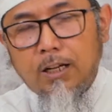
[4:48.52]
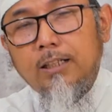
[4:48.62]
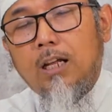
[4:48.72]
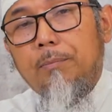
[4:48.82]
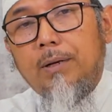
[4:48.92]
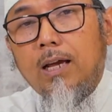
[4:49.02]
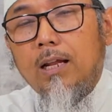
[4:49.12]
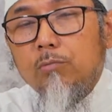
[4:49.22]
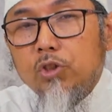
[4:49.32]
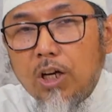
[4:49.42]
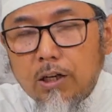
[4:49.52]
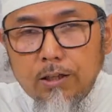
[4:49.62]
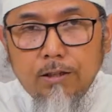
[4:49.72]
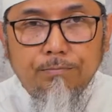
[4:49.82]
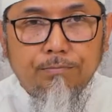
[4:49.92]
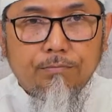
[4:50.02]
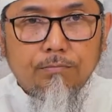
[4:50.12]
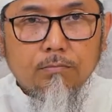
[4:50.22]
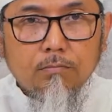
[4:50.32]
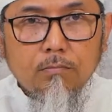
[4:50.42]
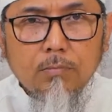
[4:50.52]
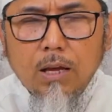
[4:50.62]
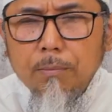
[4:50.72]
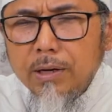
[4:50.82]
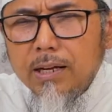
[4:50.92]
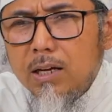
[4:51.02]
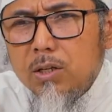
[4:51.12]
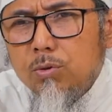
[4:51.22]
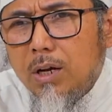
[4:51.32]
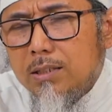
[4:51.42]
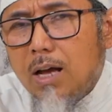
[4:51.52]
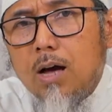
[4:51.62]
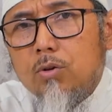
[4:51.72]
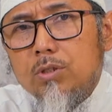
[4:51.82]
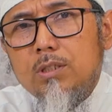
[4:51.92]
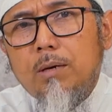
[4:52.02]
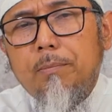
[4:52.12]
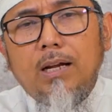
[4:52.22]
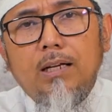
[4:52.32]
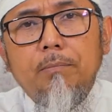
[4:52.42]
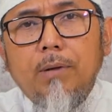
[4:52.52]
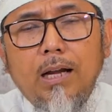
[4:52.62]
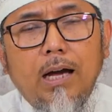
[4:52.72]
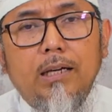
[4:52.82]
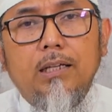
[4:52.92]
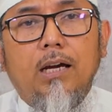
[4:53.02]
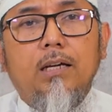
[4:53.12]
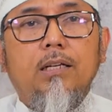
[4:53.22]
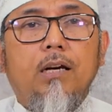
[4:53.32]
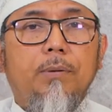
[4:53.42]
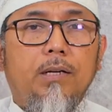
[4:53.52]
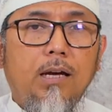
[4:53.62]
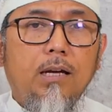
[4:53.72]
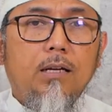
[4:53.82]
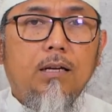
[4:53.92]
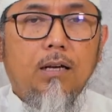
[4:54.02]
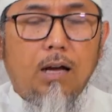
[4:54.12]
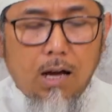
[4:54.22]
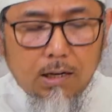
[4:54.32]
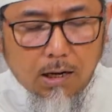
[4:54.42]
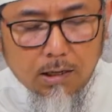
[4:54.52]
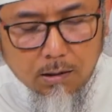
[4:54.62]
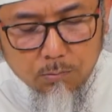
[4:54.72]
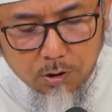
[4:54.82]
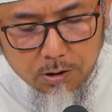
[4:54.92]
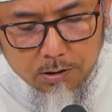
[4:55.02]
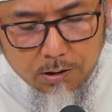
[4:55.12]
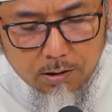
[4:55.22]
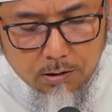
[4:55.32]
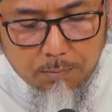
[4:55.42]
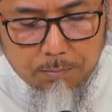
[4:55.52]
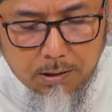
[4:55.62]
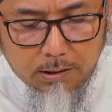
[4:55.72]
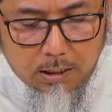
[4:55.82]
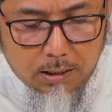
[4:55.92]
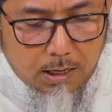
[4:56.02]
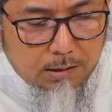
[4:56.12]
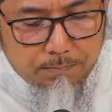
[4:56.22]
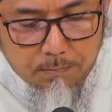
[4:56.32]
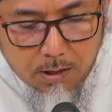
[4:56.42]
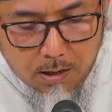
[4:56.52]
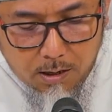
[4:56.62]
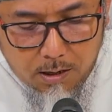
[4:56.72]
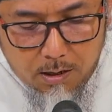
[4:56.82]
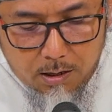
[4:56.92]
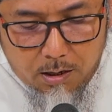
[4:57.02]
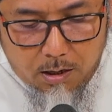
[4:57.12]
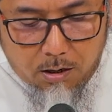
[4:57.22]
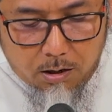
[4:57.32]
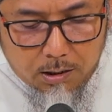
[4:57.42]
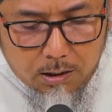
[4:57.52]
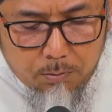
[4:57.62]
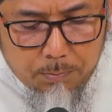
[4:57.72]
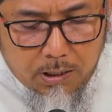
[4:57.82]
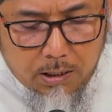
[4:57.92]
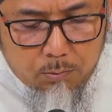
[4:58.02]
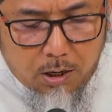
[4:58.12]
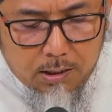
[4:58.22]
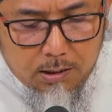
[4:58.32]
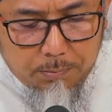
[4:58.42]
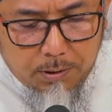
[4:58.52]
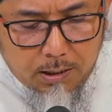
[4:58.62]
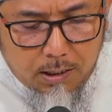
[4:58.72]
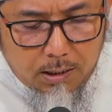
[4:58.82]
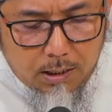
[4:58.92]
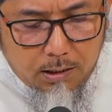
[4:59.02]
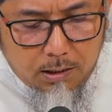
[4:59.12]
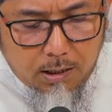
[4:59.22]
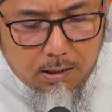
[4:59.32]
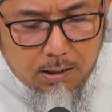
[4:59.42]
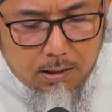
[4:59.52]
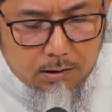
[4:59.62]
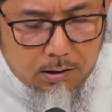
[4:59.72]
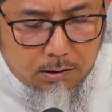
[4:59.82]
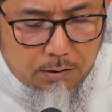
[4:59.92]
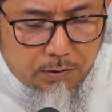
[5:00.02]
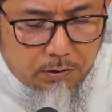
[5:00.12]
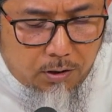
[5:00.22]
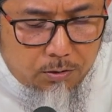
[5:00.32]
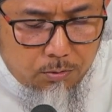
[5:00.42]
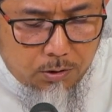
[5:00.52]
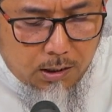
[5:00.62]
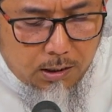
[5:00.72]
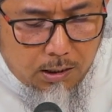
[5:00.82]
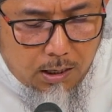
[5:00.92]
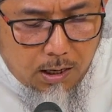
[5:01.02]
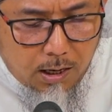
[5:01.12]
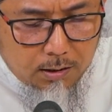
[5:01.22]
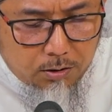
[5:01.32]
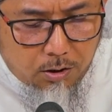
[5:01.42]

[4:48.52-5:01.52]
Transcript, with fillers: selain daripada ilmu syar'i. I. Mereka juga seharusnya menanamkan akidah ini kepada anak-anak muridnya. Baik, mari kita lihat. Qalilum minal muallimin alladziina ya, yatafattanuna ila hadhihi